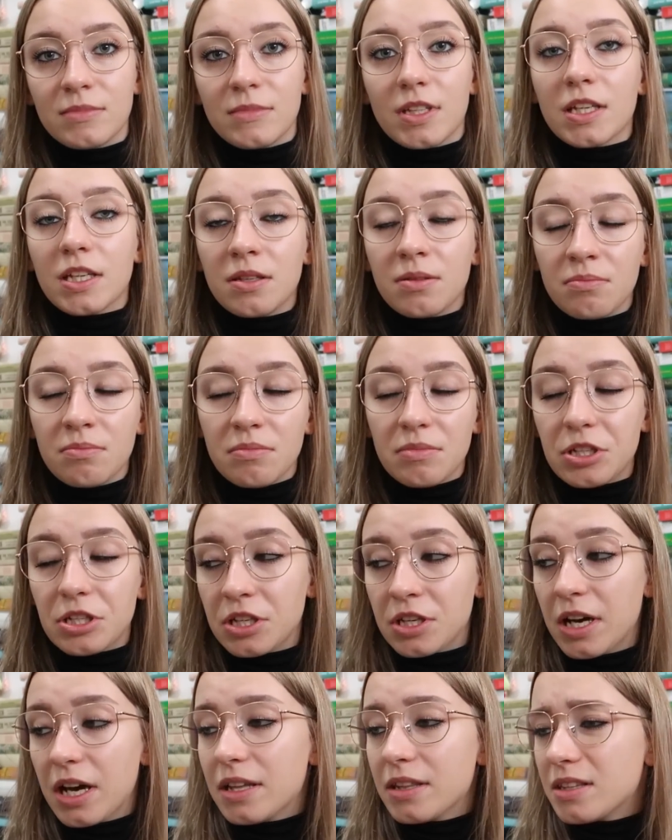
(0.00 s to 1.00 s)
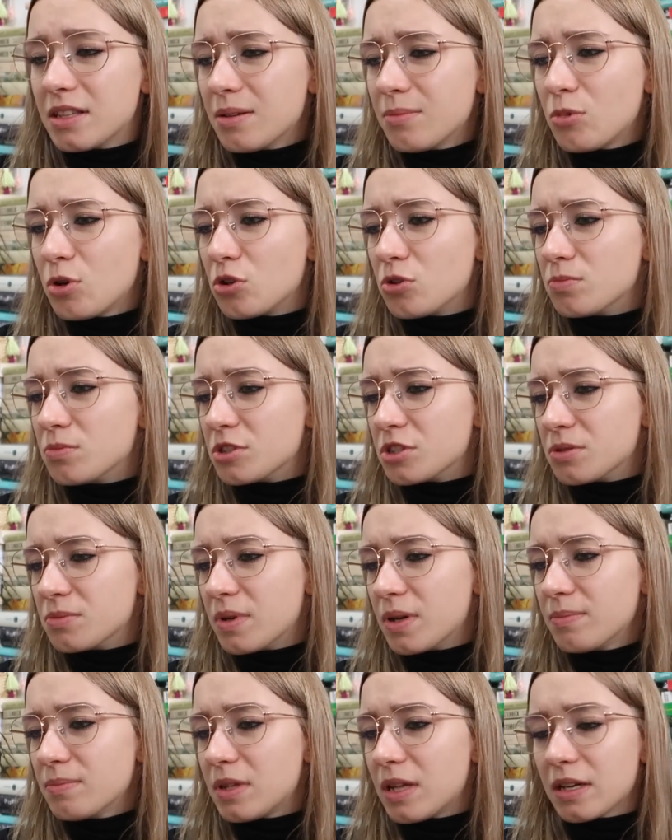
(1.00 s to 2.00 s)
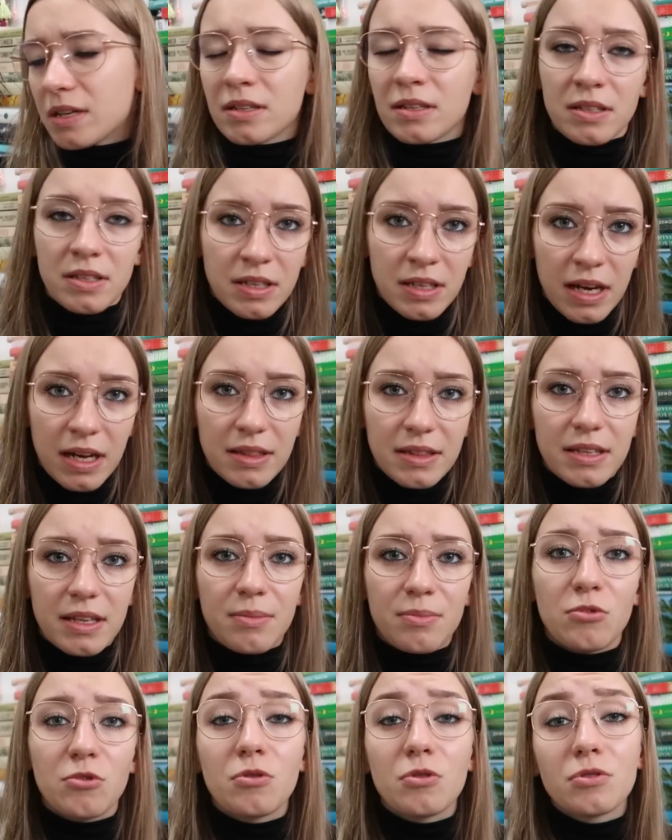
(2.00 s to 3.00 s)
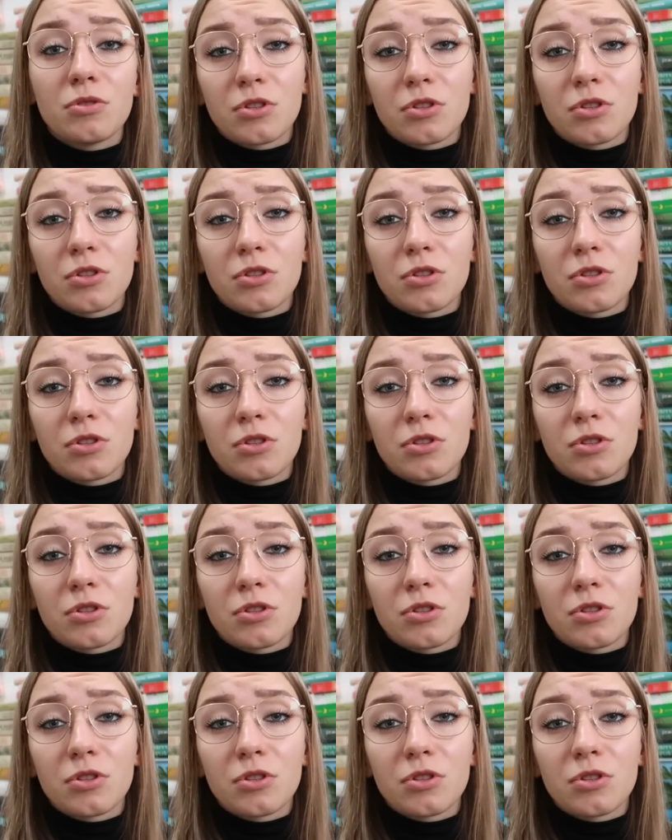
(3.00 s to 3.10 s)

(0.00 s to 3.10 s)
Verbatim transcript: takim gigantem, olbrzymem, tak, gigantem,